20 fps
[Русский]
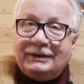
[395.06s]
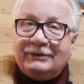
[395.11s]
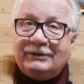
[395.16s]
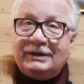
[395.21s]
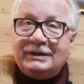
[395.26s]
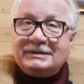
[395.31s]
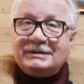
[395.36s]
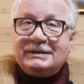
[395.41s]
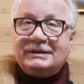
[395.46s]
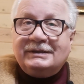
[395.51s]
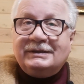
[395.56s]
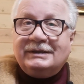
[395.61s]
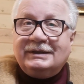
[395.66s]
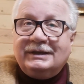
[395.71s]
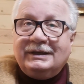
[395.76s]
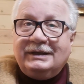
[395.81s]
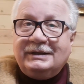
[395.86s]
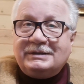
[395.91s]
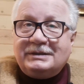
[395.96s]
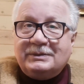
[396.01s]
Давайте
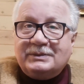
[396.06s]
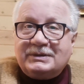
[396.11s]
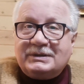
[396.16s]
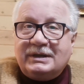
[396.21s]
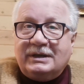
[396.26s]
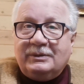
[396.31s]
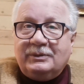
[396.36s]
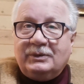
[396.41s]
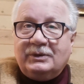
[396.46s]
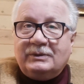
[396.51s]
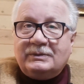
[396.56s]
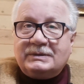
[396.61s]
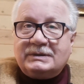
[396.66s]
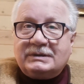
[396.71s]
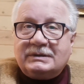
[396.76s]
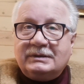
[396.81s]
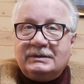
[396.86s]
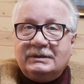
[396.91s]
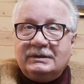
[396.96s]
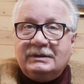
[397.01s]
этим
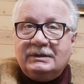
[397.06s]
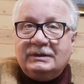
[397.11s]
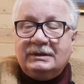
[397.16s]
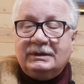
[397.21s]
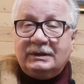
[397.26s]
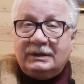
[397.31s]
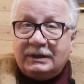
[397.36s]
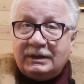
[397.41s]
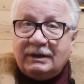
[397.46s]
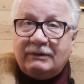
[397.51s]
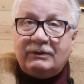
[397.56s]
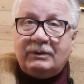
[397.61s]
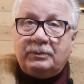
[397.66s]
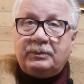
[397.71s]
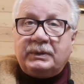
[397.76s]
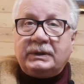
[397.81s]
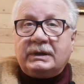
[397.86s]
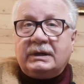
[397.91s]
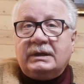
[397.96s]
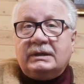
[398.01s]
займемся. Я
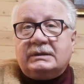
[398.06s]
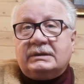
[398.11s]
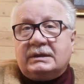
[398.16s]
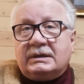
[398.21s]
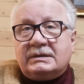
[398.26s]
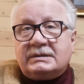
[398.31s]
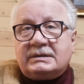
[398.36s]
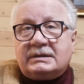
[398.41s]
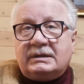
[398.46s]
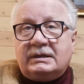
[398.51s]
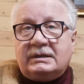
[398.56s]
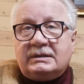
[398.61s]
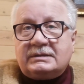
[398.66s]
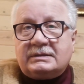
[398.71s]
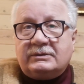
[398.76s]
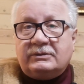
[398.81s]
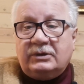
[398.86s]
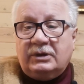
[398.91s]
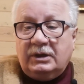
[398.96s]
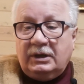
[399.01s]
вам про это
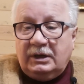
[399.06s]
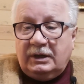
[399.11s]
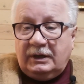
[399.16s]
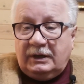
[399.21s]
рассказываю.